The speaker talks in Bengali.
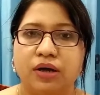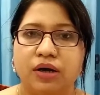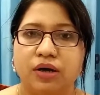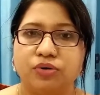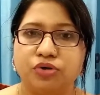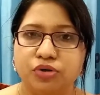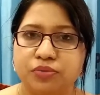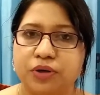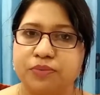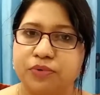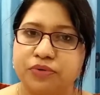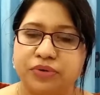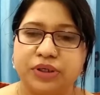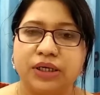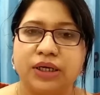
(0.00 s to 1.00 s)
অনুভব
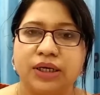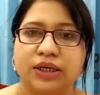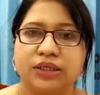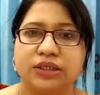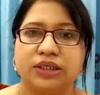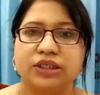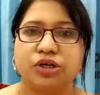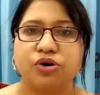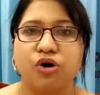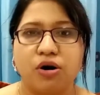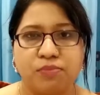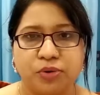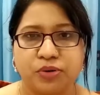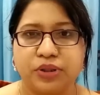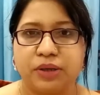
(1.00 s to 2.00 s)
করি এটা কম
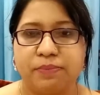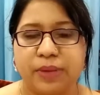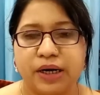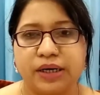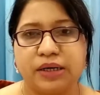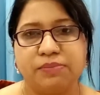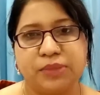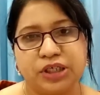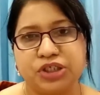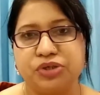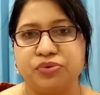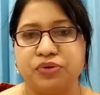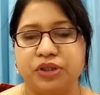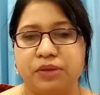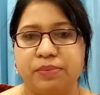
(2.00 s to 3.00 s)
হতে পারে বেশি
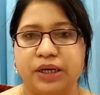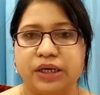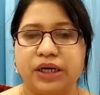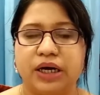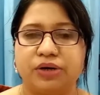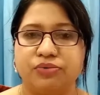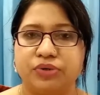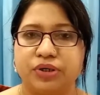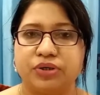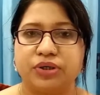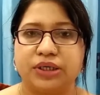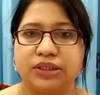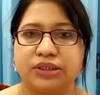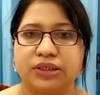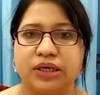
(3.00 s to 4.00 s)
হতে পারে কারো কারো
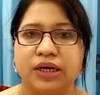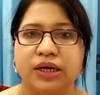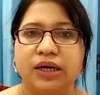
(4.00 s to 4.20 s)
ক্ষেত্রে